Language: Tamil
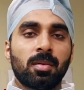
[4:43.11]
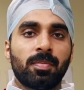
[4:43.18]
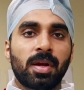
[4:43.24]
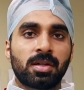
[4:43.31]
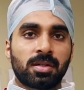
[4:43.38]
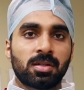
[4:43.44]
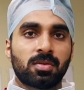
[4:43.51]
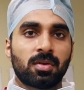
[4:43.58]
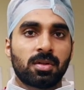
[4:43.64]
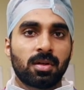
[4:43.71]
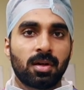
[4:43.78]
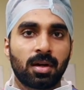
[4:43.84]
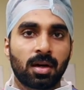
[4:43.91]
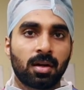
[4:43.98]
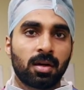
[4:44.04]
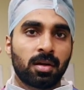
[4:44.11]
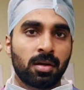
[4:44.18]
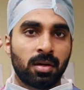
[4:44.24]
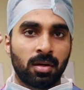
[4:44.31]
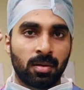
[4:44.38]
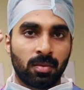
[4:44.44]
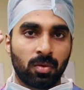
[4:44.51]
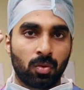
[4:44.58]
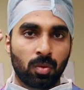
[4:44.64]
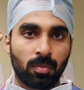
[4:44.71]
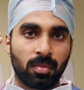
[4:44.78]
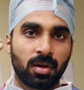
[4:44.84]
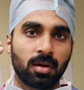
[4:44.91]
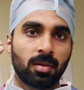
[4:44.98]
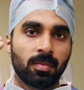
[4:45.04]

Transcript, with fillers: பேஷண்ட்ஸ் வந்து கண்ணை ரொம்ப